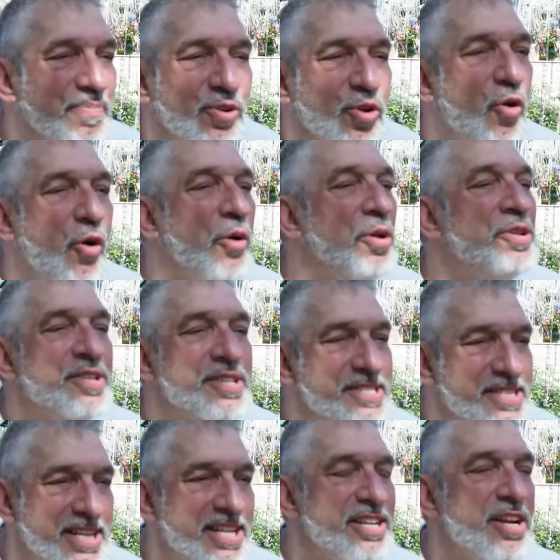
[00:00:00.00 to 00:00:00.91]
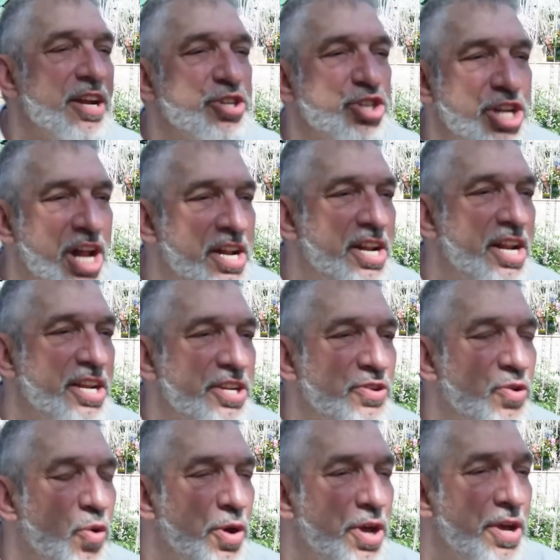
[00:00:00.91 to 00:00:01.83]
gründen sich
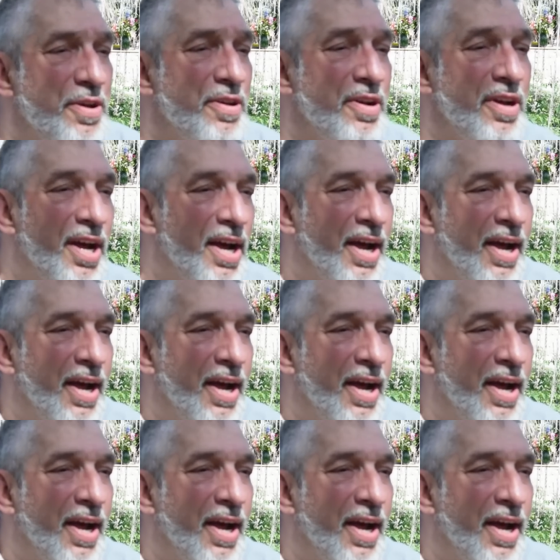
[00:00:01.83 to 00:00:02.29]
ständig neue äh,